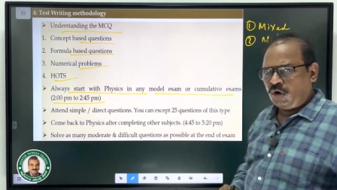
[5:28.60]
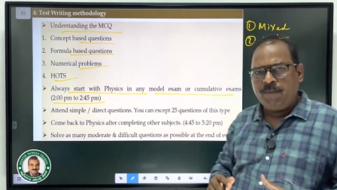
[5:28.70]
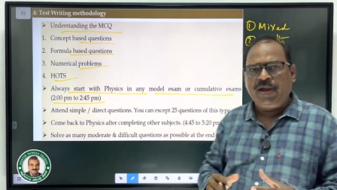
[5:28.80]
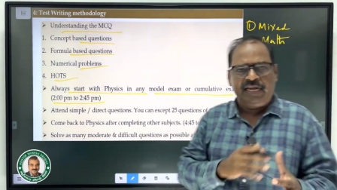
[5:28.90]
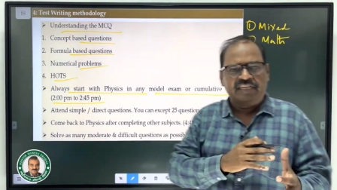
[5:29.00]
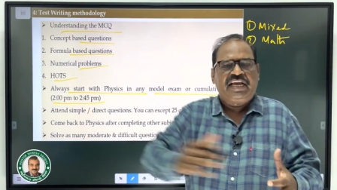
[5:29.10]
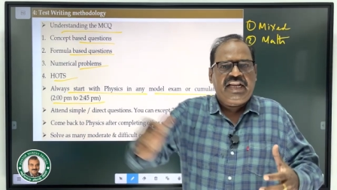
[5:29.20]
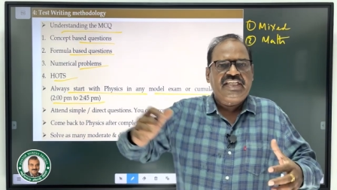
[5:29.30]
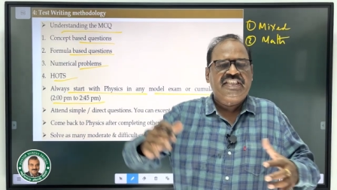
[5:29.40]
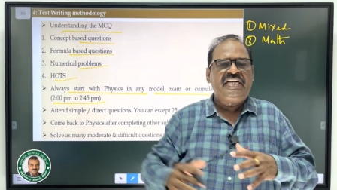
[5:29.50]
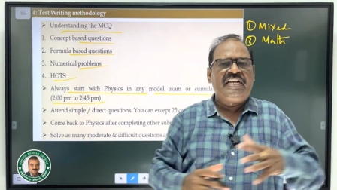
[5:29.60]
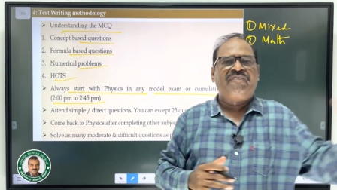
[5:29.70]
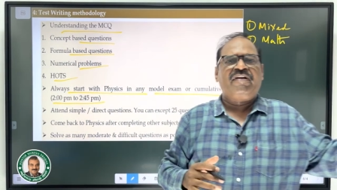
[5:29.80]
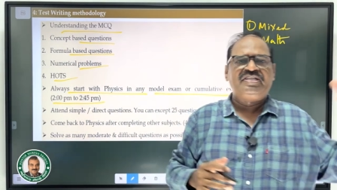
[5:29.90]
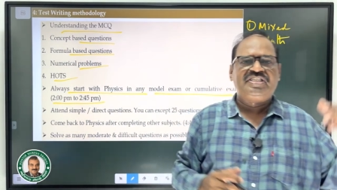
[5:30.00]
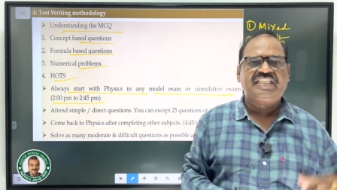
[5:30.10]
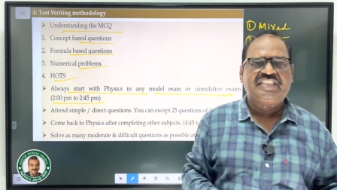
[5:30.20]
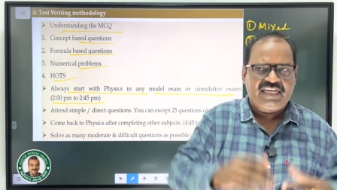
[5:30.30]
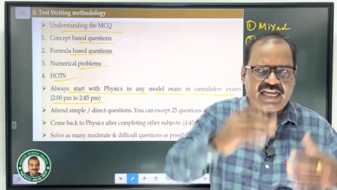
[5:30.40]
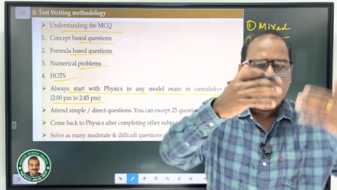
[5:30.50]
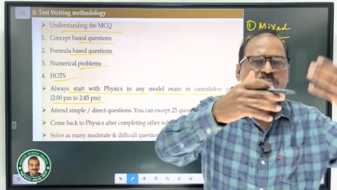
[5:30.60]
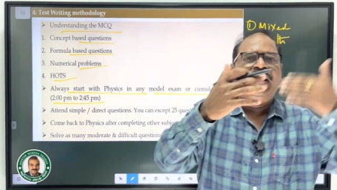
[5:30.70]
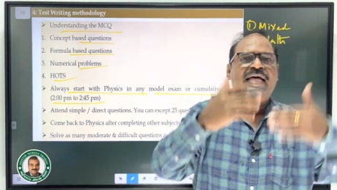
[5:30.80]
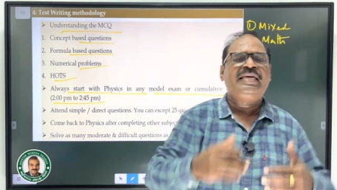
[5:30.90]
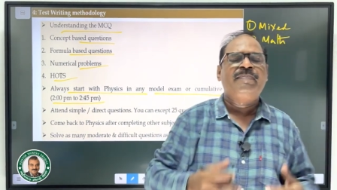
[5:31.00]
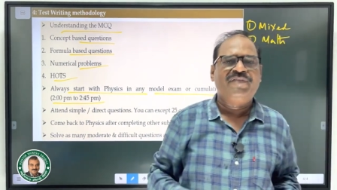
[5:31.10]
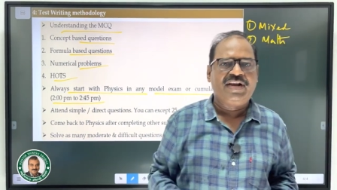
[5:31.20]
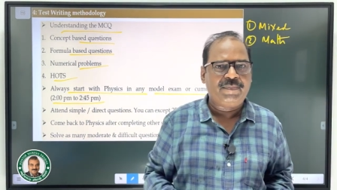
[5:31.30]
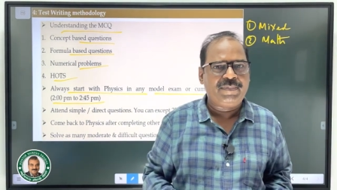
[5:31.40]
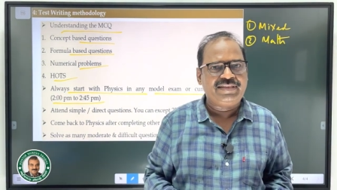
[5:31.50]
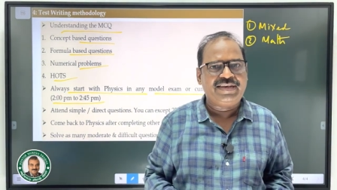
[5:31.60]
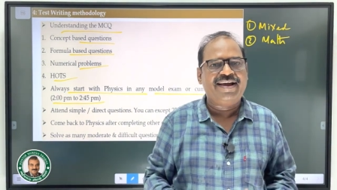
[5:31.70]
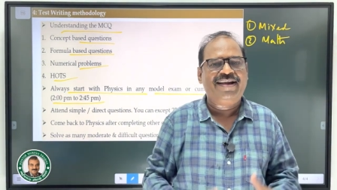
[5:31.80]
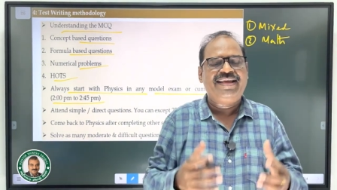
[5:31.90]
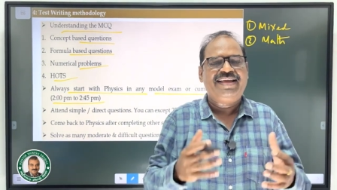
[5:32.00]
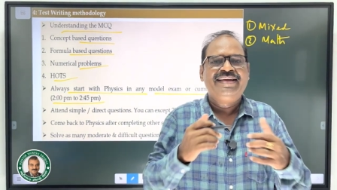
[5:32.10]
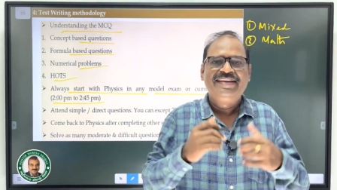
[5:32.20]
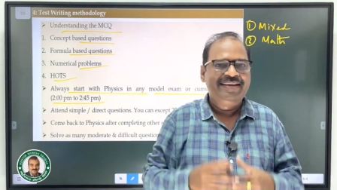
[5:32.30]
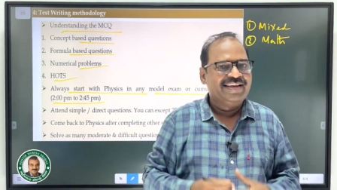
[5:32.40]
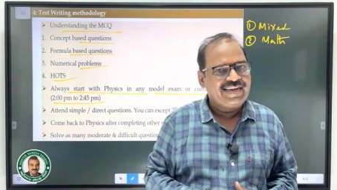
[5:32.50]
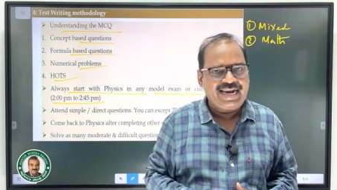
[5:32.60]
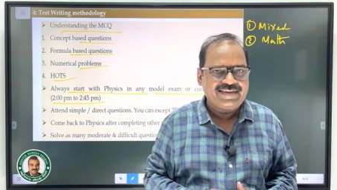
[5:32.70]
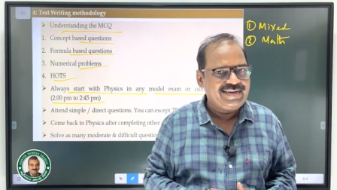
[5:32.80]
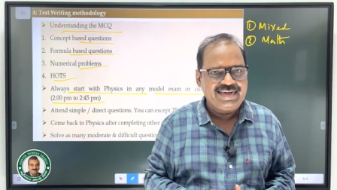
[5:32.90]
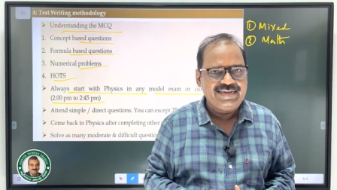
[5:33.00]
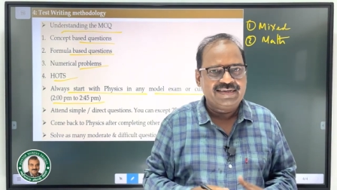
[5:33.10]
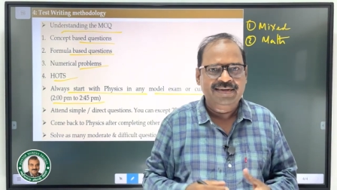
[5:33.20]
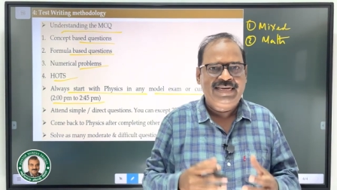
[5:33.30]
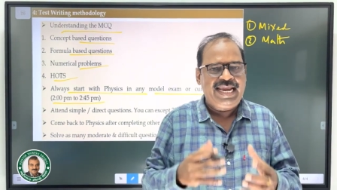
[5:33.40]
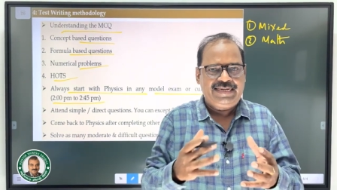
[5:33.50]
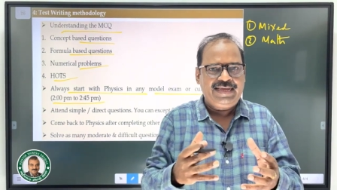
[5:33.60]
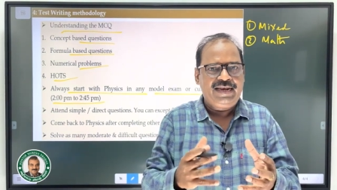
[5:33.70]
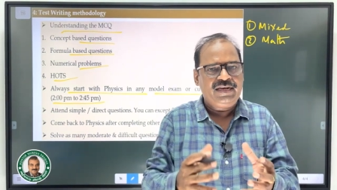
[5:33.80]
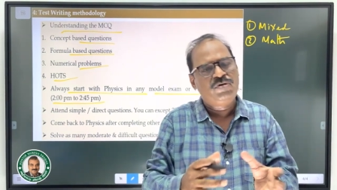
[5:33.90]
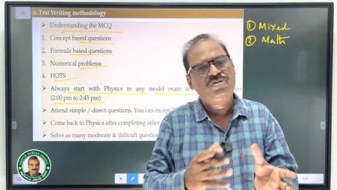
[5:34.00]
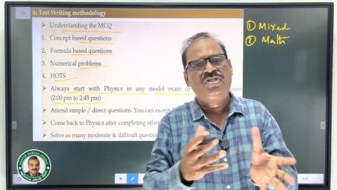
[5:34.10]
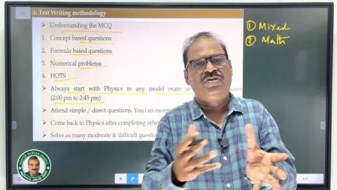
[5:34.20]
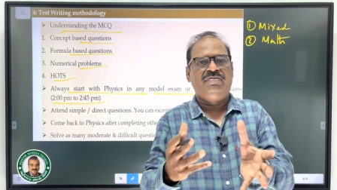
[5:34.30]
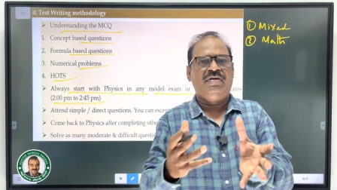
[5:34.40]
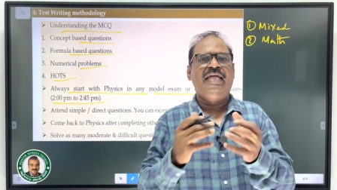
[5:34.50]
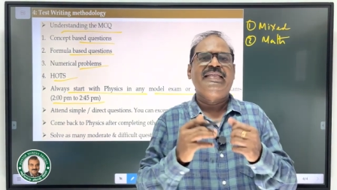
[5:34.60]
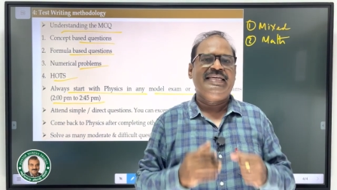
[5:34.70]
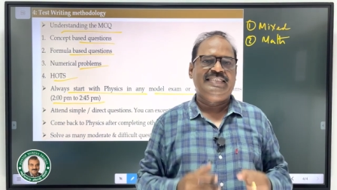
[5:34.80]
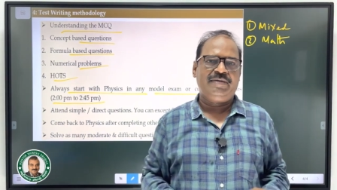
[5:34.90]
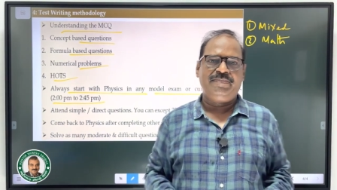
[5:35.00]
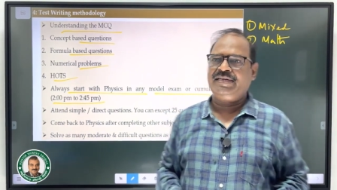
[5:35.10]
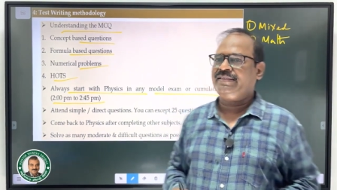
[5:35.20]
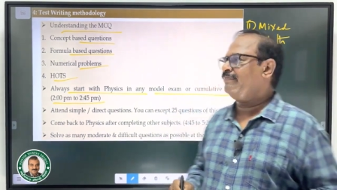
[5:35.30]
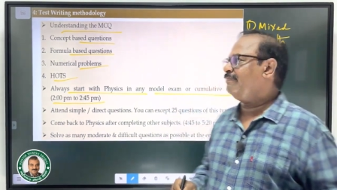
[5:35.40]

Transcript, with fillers: ரொம்ப இன்டகிரேஷன் டிஃபரன்சியேஷன்லாம் ரொம்ப அதிகமாக வர்ற மாதிரியான கணக்குகள் கேட்டால் கொஞ்சம் அது கஷ்டமாக இருக்கு